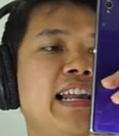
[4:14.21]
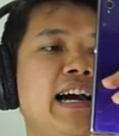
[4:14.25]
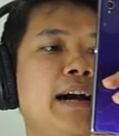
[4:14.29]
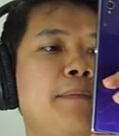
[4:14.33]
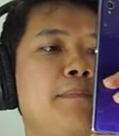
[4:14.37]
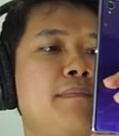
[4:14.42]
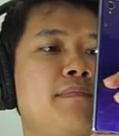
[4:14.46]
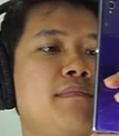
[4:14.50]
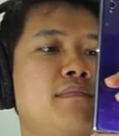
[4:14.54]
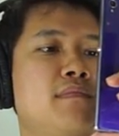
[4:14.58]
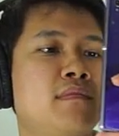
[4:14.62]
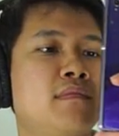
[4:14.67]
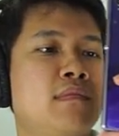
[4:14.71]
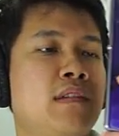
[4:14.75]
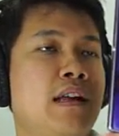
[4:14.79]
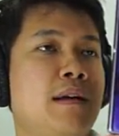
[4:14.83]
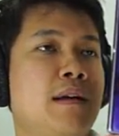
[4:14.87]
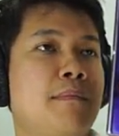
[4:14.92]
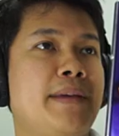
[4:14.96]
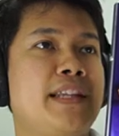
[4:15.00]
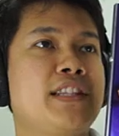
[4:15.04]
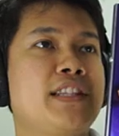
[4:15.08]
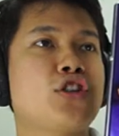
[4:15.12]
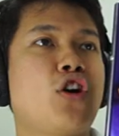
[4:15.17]
ดนะครับ
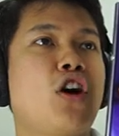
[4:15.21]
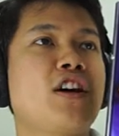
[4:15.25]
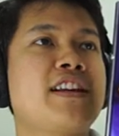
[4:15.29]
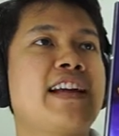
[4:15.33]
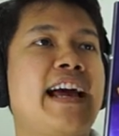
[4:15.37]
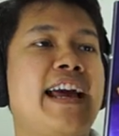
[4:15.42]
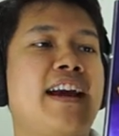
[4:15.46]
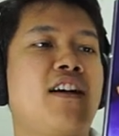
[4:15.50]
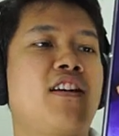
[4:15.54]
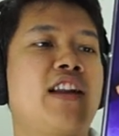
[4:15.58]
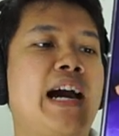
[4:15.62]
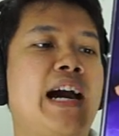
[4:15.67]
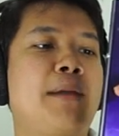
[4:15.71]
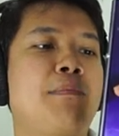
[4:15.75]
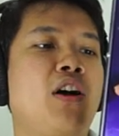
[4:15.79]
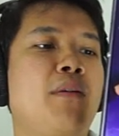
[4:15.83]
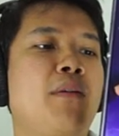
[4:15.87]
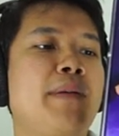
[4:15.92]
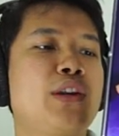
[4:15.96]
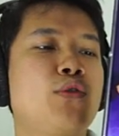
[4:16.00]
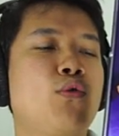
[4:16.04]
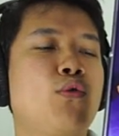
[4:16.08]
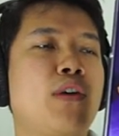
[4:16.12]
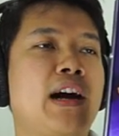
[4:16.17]
เป็นจอใหญ่ก่อนนะครับเรา
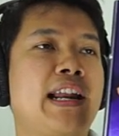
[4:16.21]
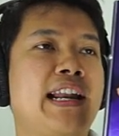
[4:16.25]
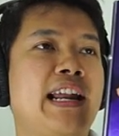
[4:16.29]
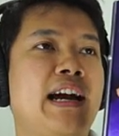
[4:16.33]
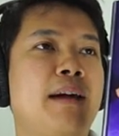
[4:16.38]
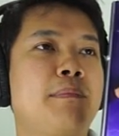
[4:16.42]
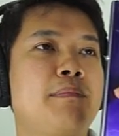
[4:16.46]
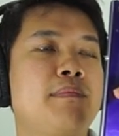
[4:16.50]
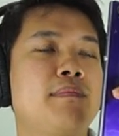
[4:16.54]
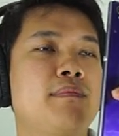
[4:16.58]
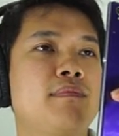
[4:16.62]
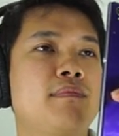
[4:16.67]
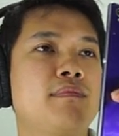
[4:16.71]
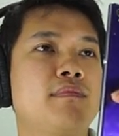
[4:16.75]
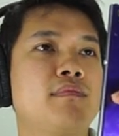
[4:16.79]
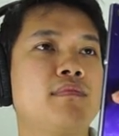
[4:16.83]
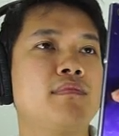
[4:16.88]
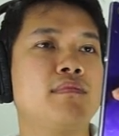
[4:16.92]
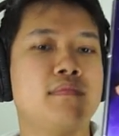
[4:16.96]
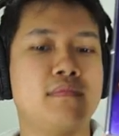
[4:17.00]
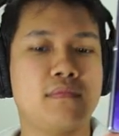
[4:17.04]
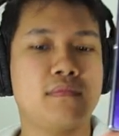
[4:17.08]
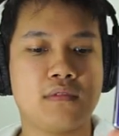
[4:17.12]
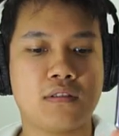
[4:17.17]
ไปดูกัน
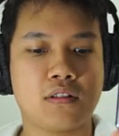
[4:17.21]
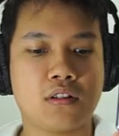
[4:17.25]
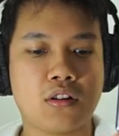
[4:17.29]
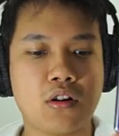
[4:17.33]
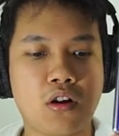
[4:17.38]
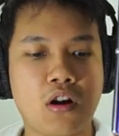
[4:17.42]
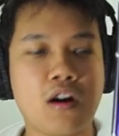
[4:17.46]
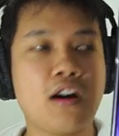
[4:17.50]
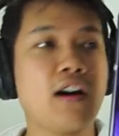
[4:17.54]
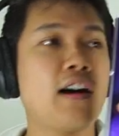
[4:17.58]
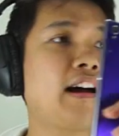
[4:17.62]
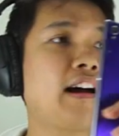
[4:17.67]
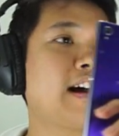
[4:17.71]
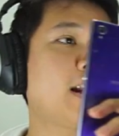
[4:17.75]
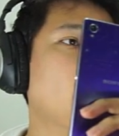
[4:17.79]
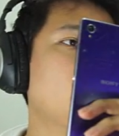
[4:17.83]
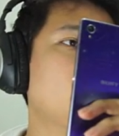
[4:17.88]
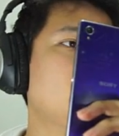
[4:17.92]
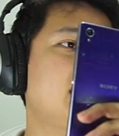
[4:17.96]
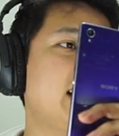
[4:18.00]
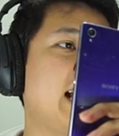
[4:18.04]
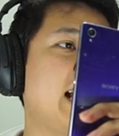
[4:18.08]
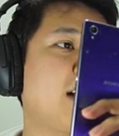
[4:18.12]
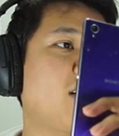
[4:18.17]
ก็ล
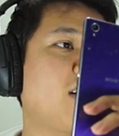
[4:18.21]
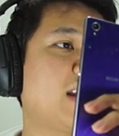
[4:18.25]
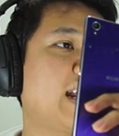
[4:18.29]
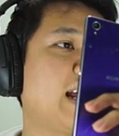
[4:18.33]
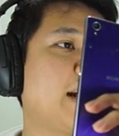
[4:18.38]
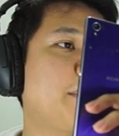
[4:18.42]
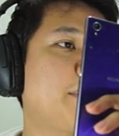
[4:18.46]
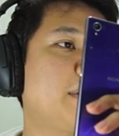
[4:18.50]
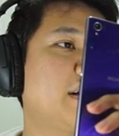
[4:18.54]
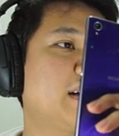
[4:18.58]
ดเสียงก่อน